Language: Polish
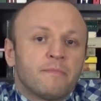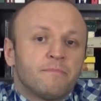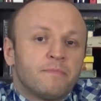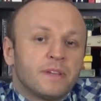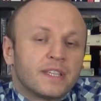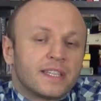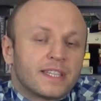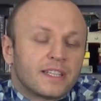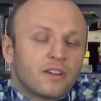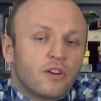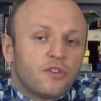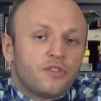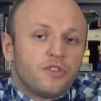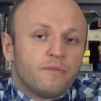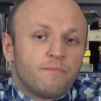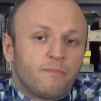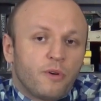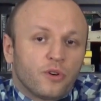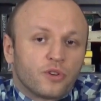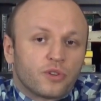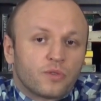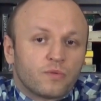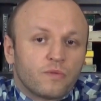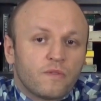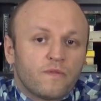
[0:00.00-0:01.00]
Bez zgody
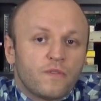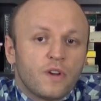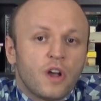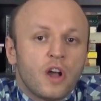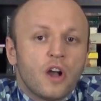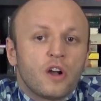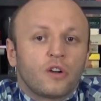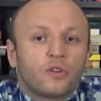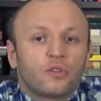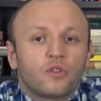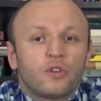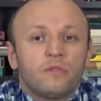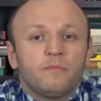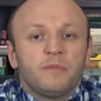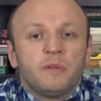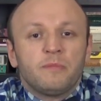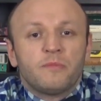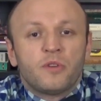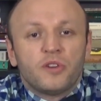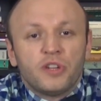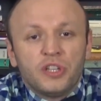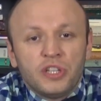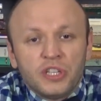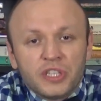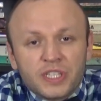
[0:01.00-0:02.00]
posłów król
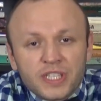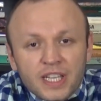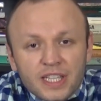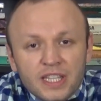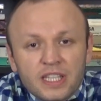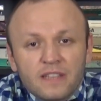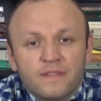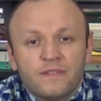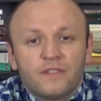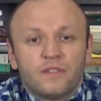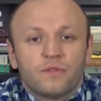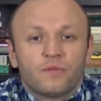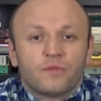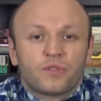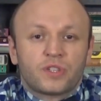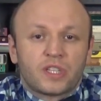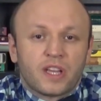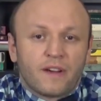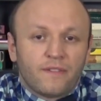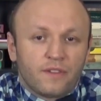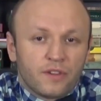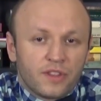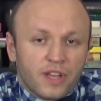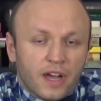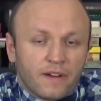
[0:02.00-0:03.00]
mimo inicjatywy
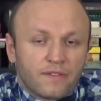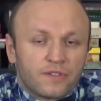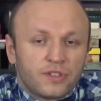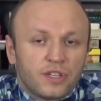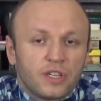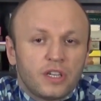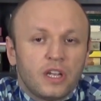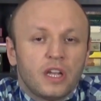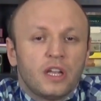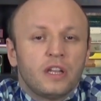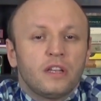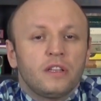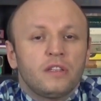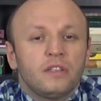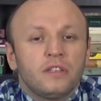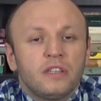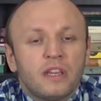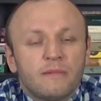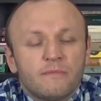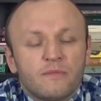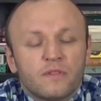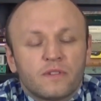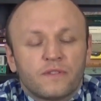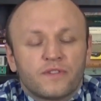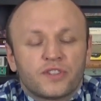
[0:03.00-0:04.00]
ustawodawczej
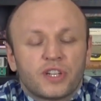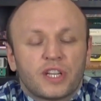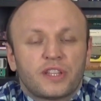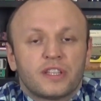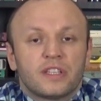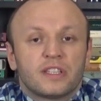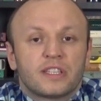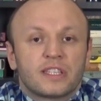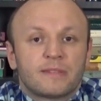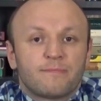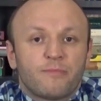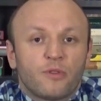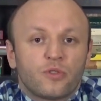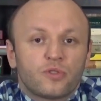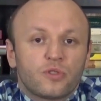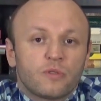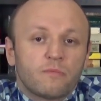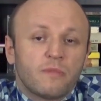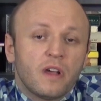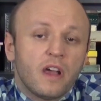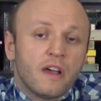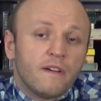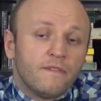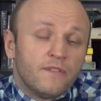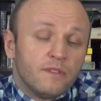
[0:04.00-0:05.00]
nie mógł w żaden
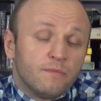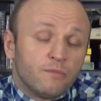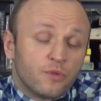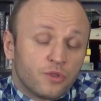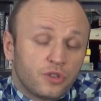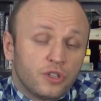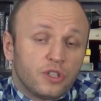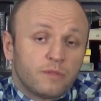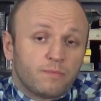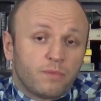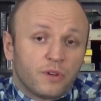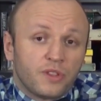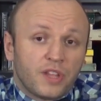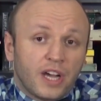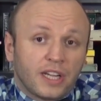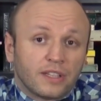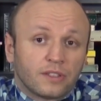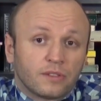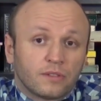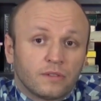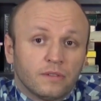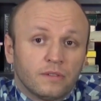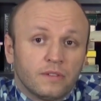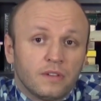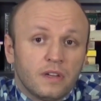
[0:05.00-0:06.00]
sposób wymusić
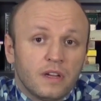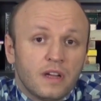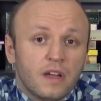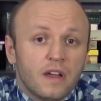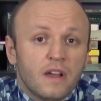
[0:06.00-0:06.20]
podatku.